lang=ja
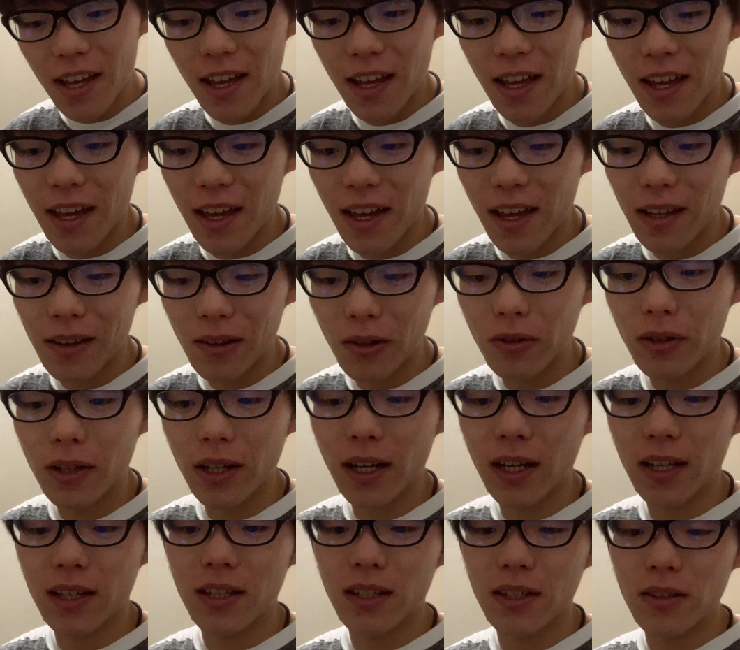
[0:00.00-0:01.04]
えー、どんな
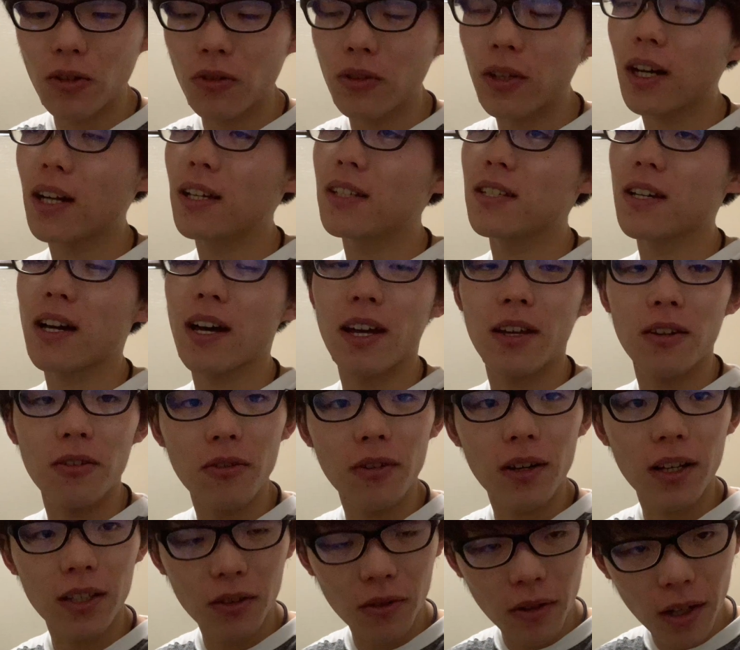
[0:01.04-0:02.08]
か、どんな感じで入る
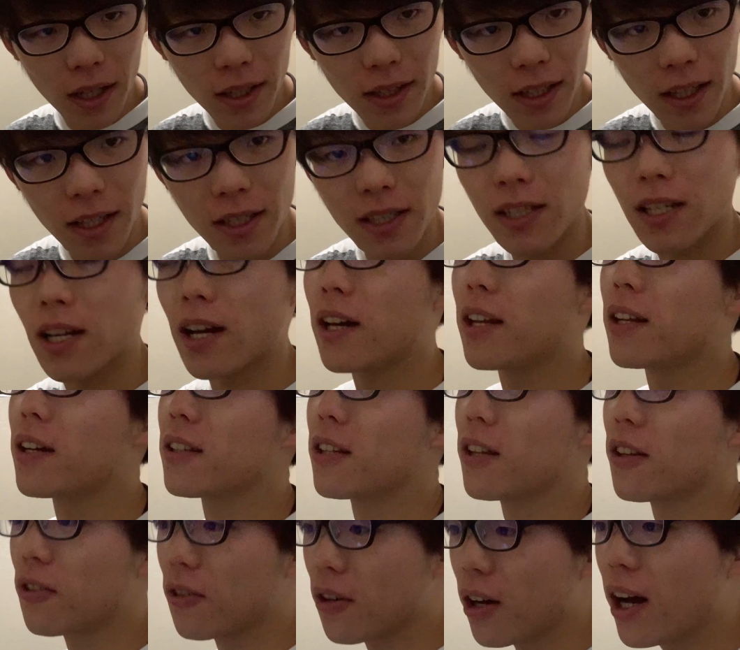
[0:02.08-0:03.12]
のかとか、正しい入り
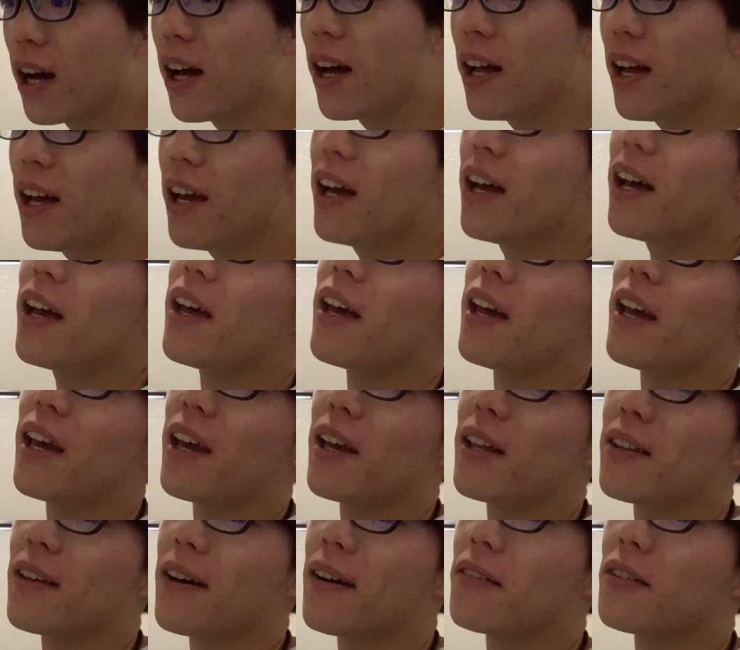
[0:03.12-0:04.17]
方とか、
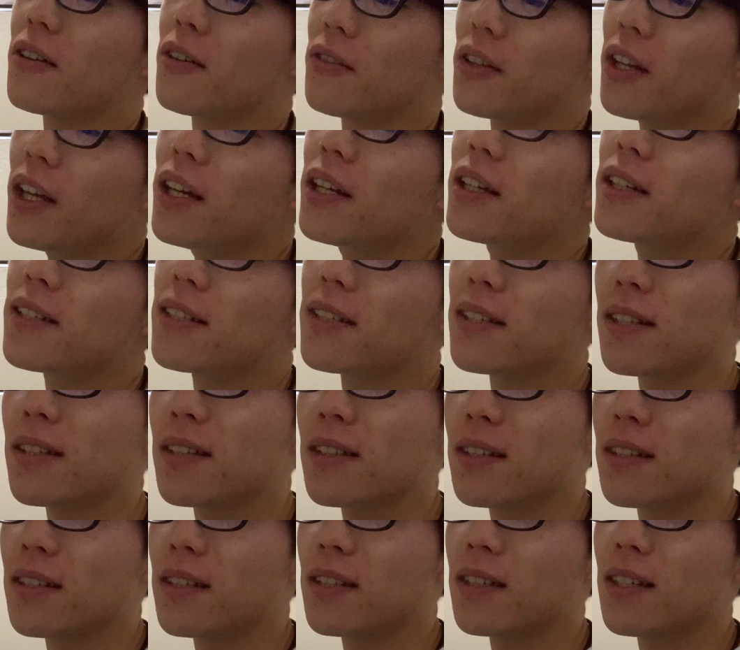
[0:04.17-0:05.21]
えー、サウナをね、
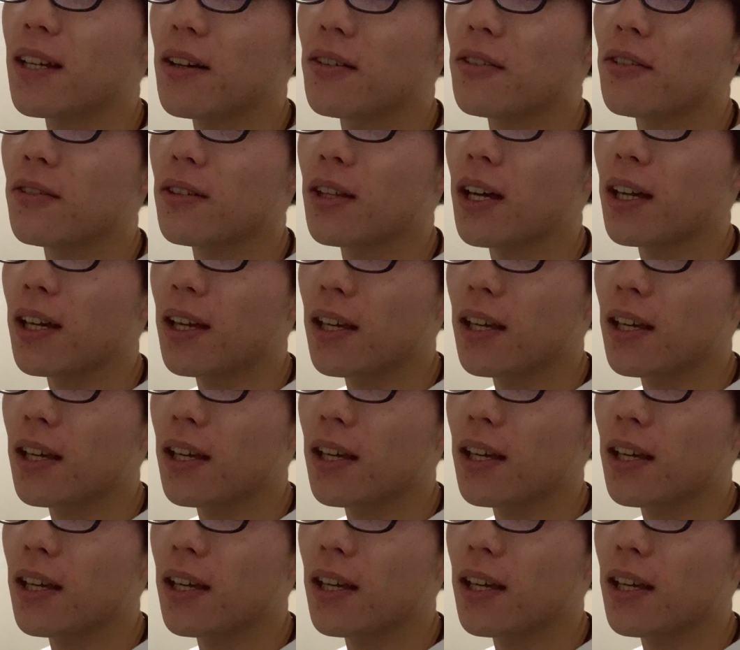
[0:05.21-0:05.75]
サウナの体